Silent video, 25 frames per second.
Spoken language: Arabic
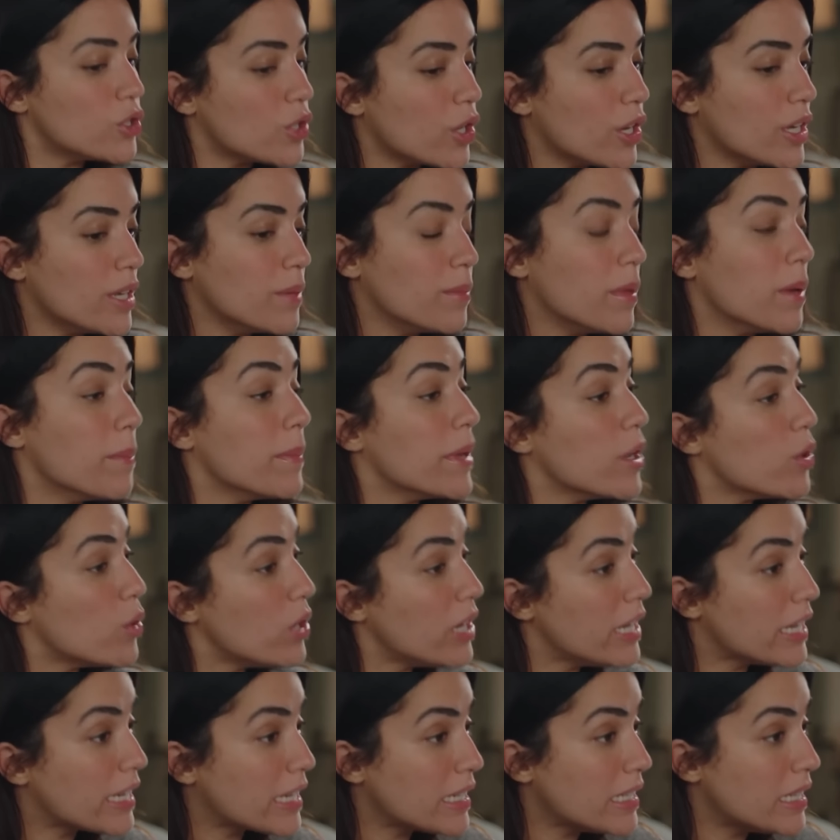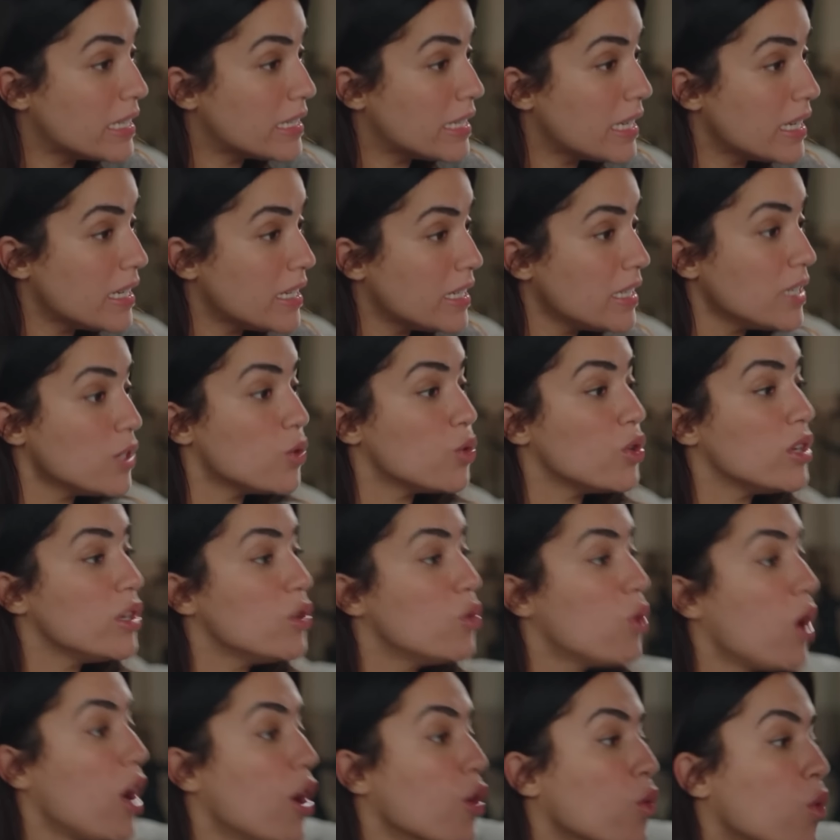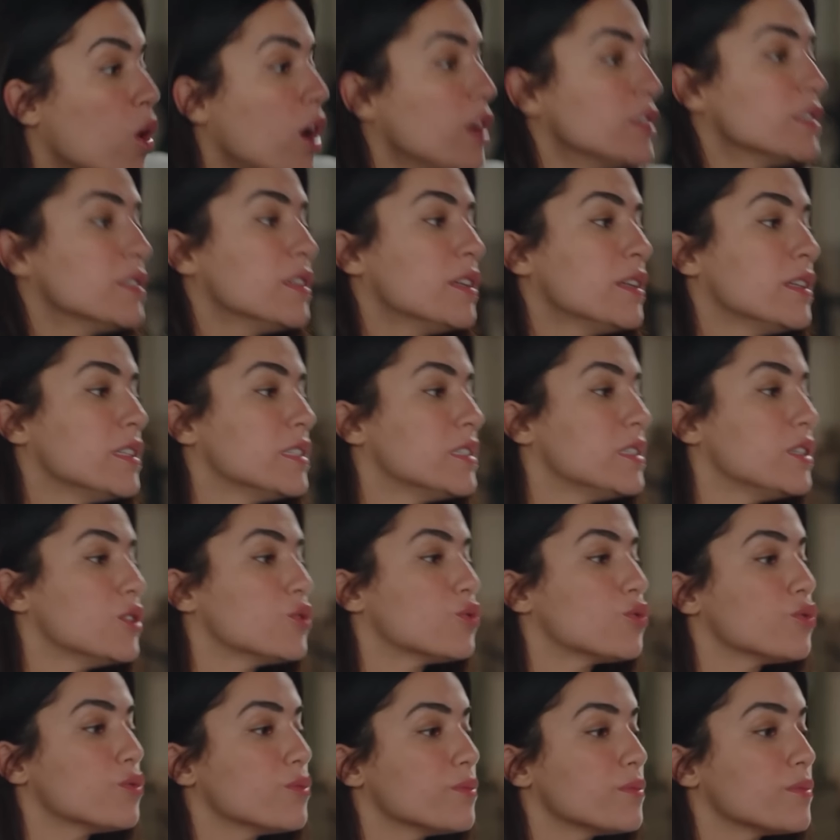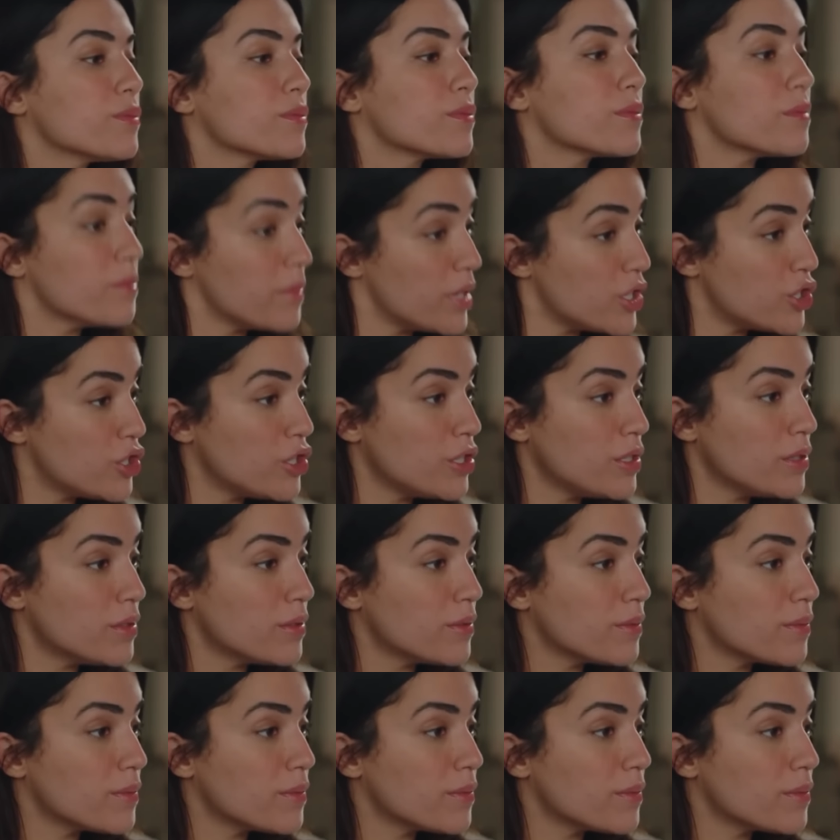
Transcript: طيب لما يقول لك كده تاني قولي له اروى اصلا نسيته ماشي